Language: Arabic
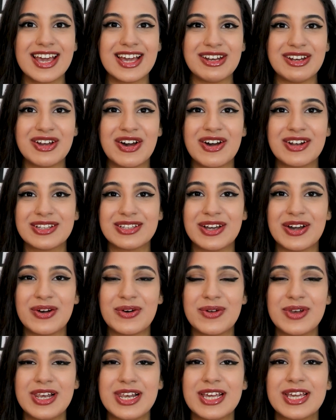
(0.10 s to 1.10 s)
النهاردة
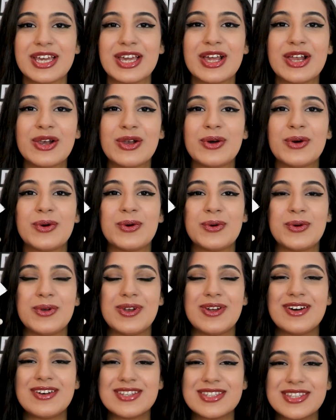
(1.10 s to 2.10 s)
هقولك
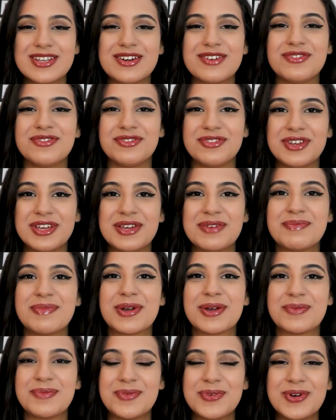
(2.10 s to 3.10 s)
الخلاصة في
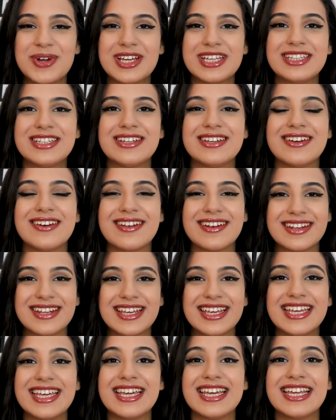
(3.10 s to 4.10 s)
مجموعة
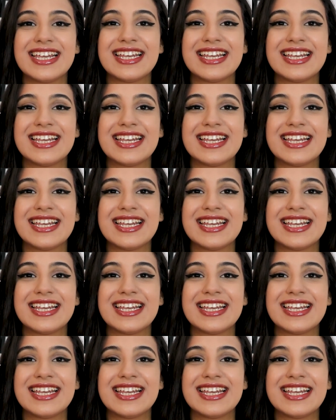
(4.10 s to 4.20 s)
جرنيه